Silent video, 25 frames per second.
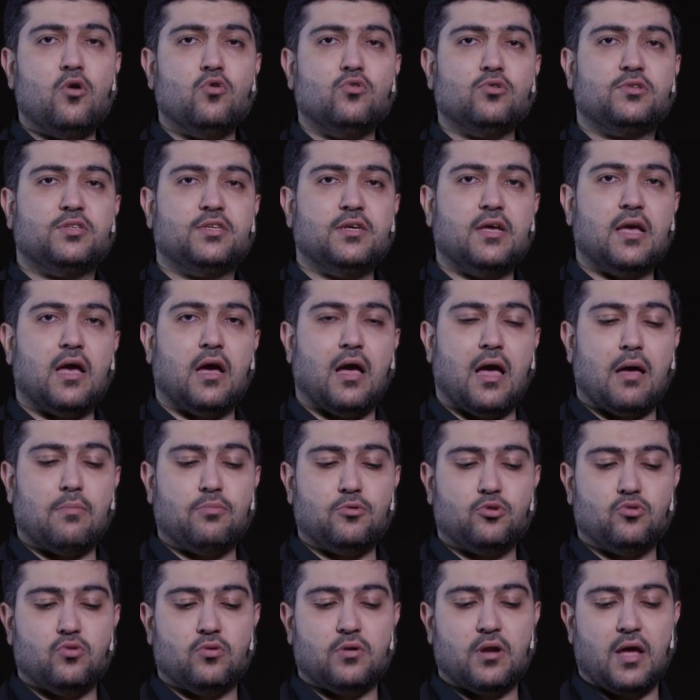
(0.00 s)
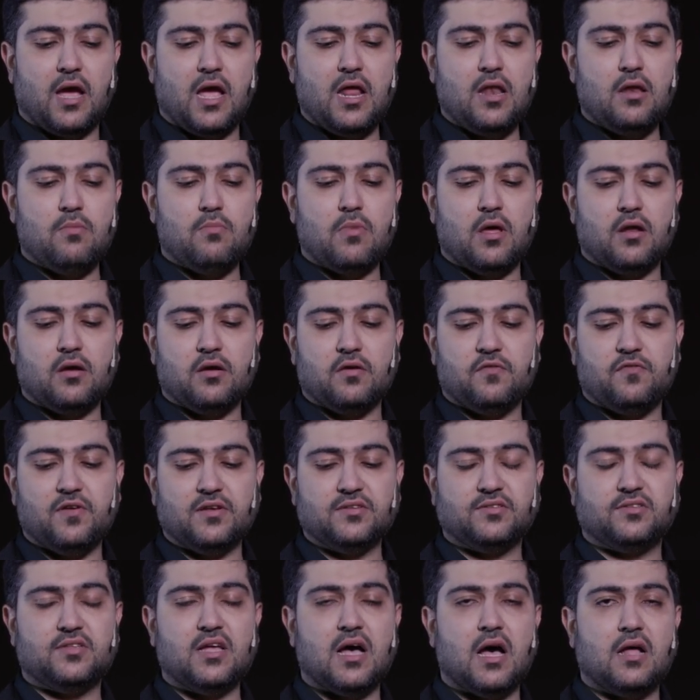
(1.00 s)
أوتي عبد علما
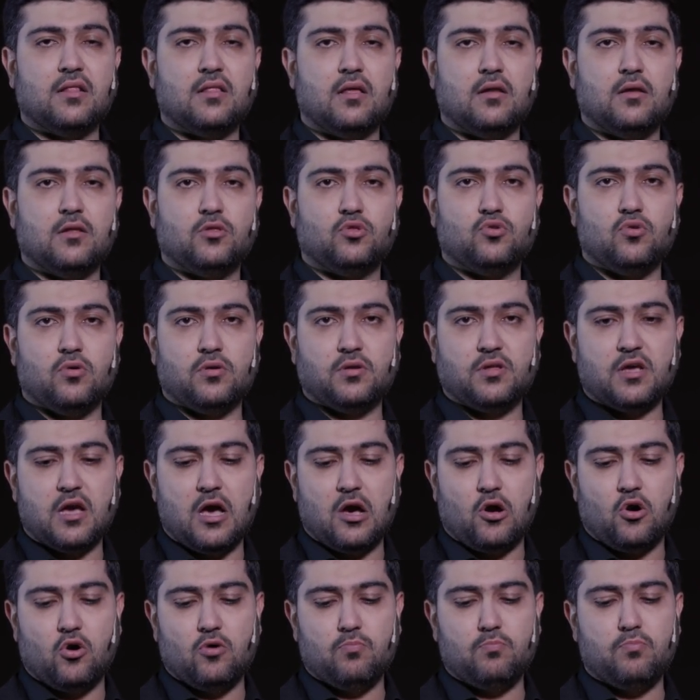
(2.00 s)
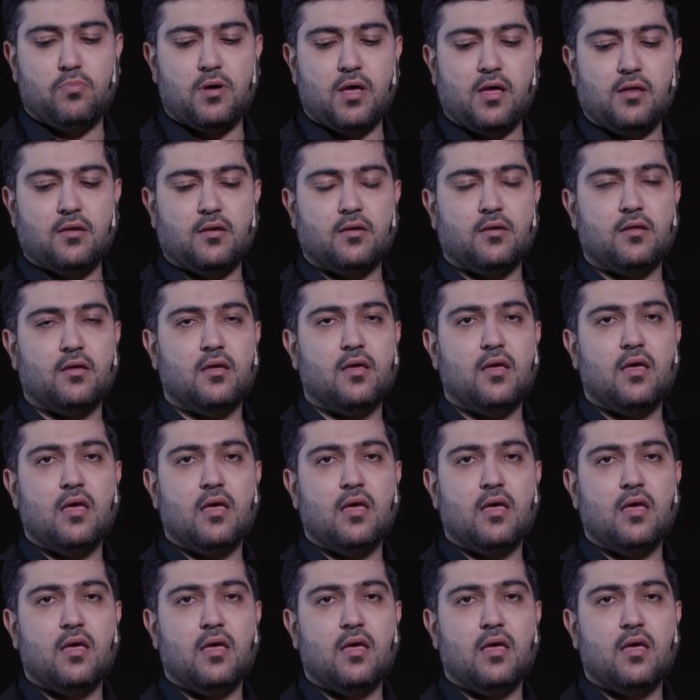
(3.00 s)
فازداد للدنيا حبا